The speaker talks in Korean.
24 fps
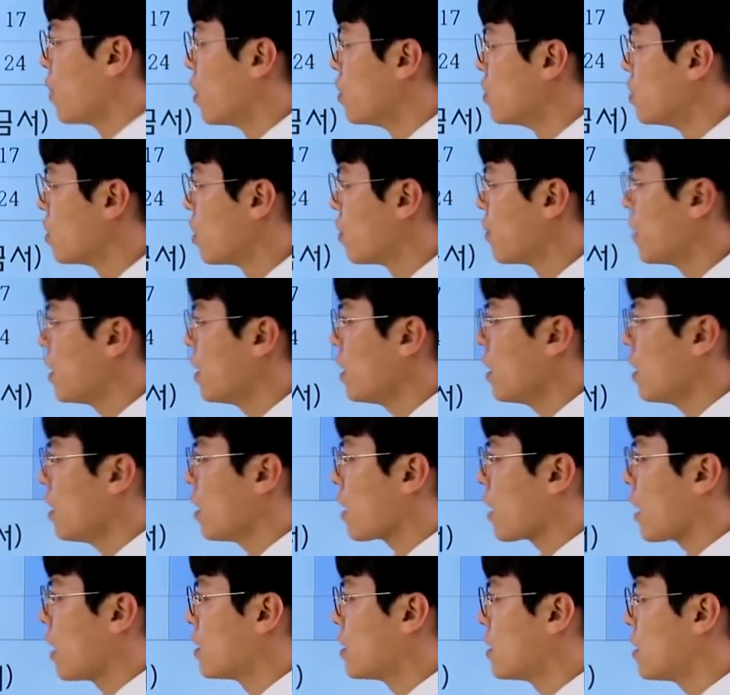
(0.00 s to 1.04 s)
면접이
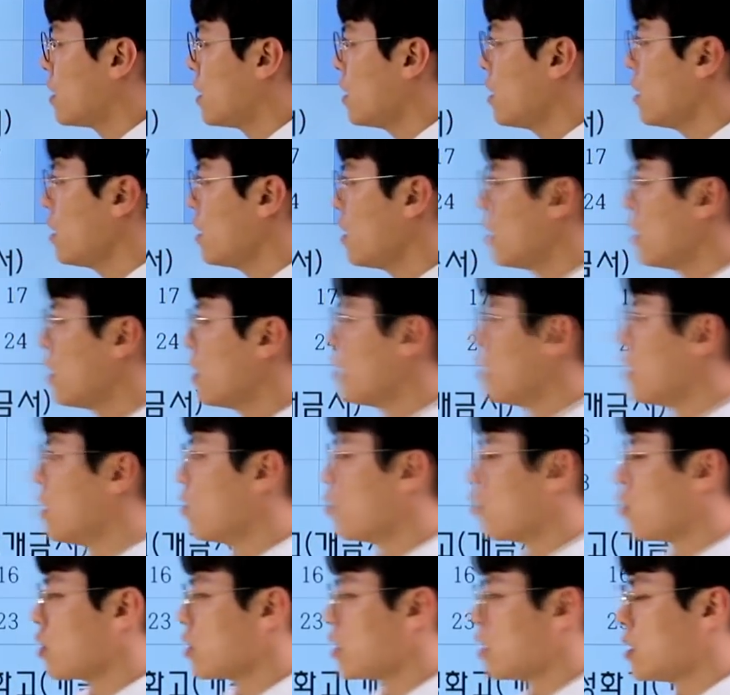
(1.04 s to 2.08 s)
같이
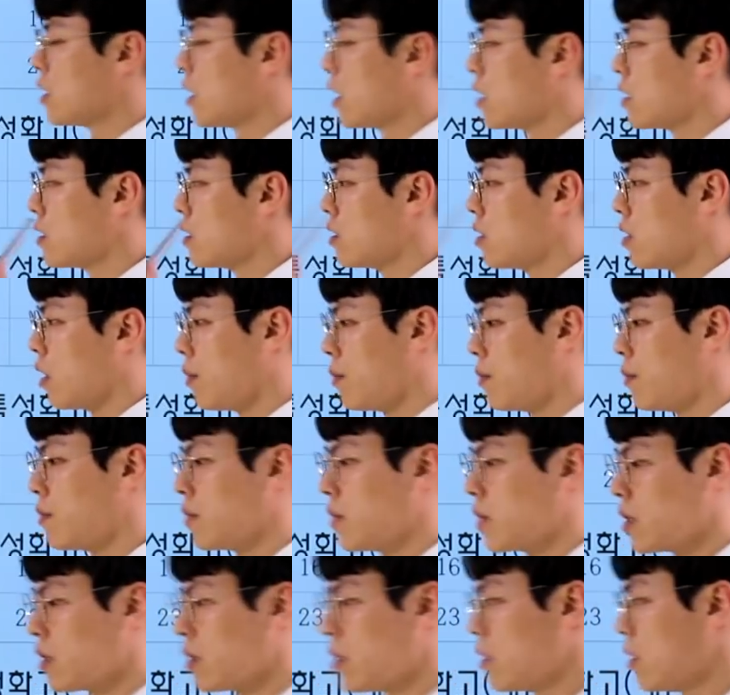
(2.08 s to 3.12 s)
이루어진다는
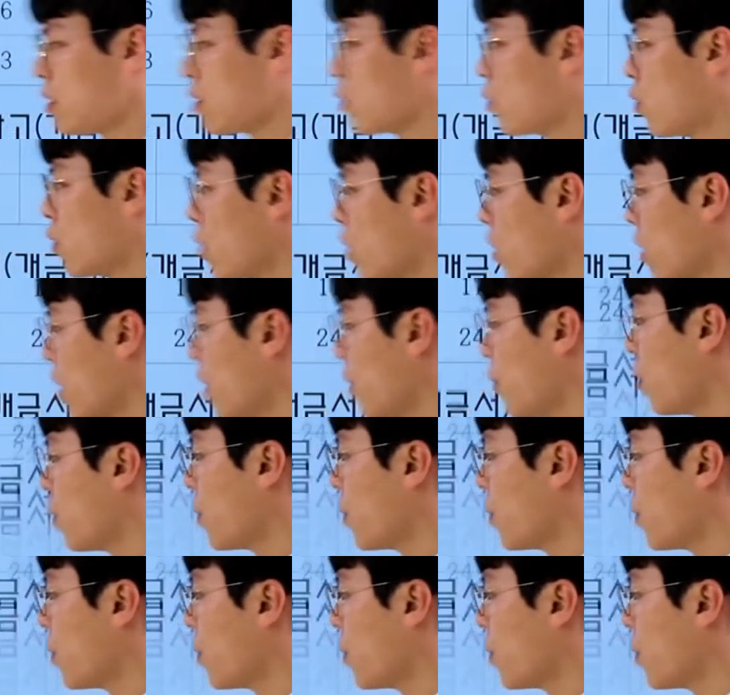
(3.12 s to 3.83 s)
점들을 고려해